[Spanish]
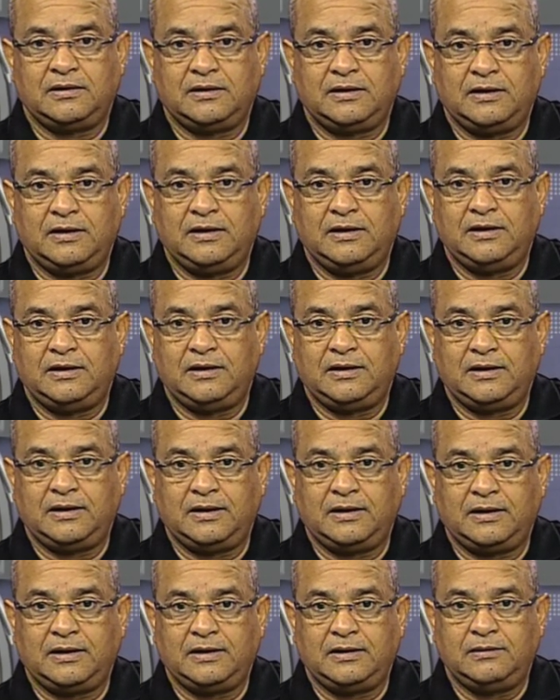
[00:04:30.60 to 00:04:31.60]

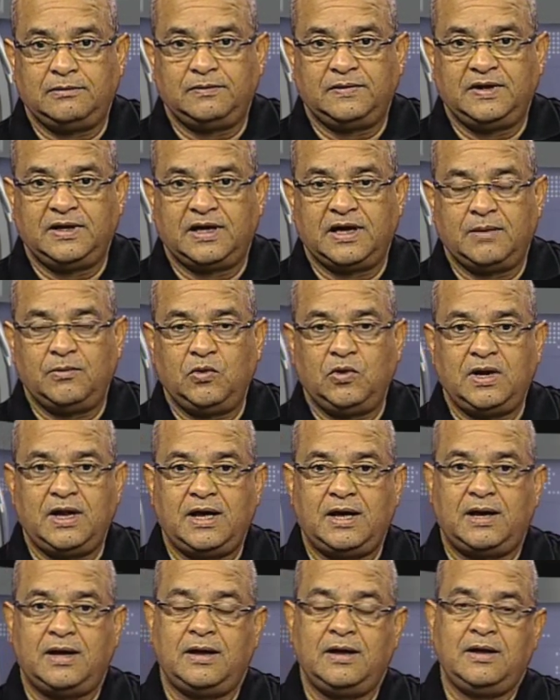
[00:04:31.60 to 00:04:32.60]
el, digamos
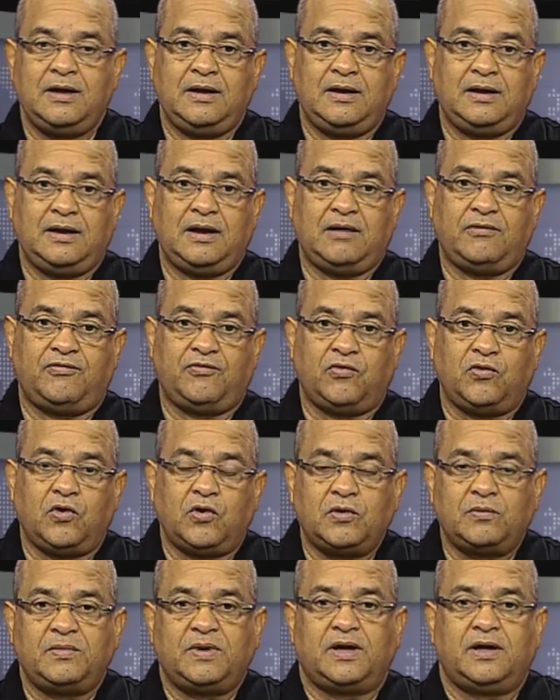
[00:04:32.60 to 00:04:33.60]
la, la
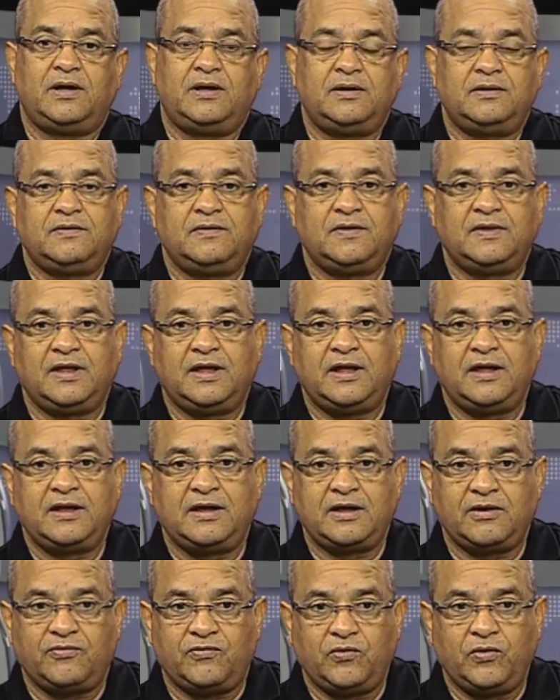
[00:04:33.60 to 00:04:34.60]
forma de, en
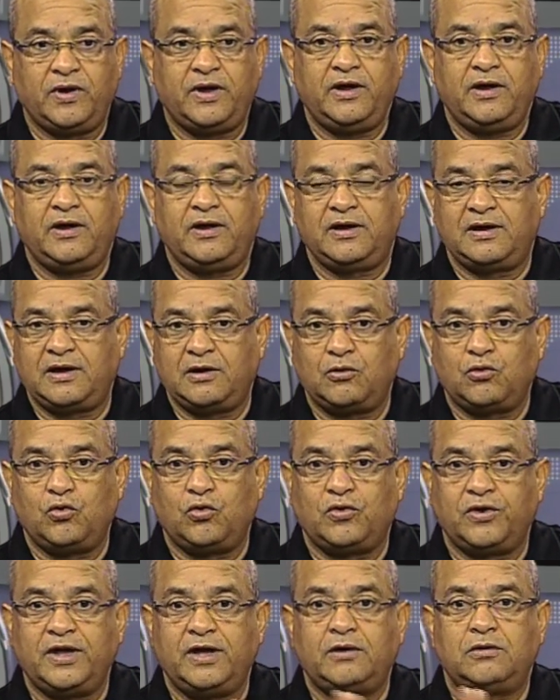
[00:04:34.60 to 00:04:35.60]
que fue, en que
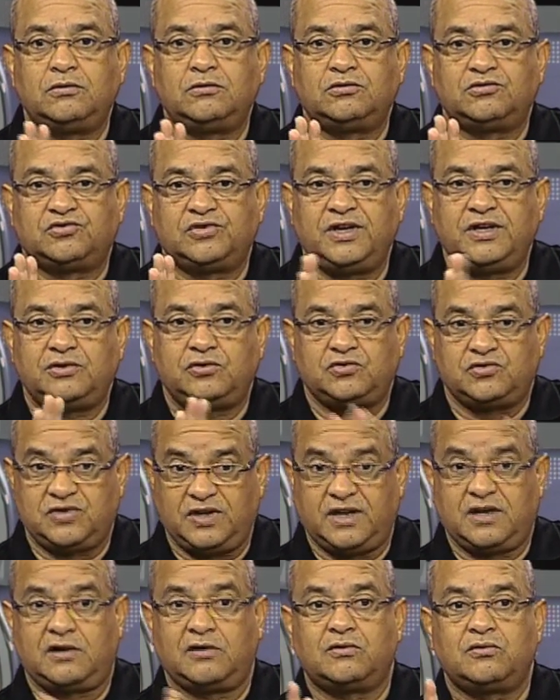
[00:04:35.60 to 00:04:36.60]
ocurrieron los hechos, si
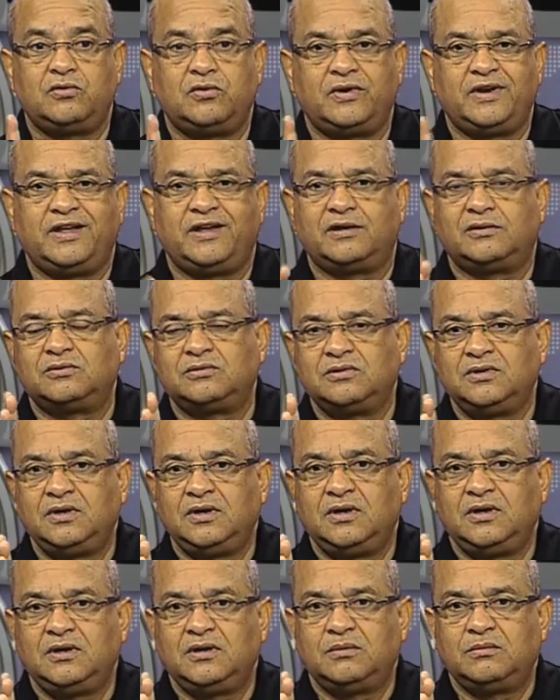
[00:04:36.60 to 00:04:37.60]
es que ocurrieron,
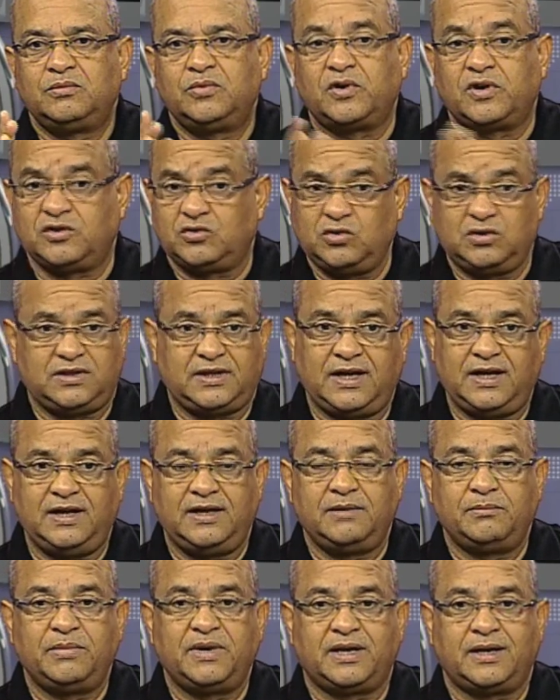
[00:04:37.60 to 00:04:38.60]
porque eso está
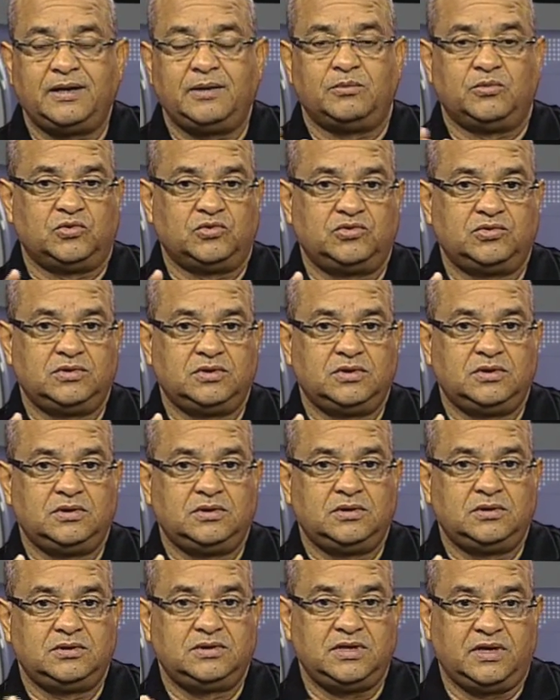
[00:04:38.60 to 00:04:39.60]
en veremos,
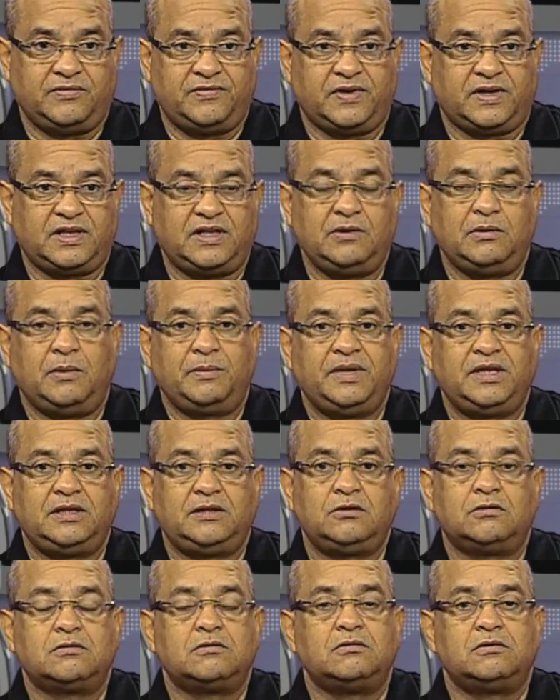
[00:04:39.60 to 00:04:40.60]
si
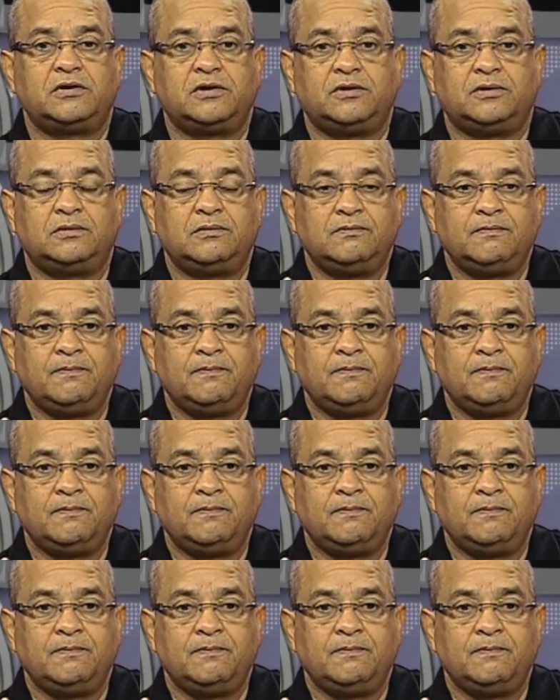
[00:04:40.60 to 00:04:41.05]
efectivamente ocurrió,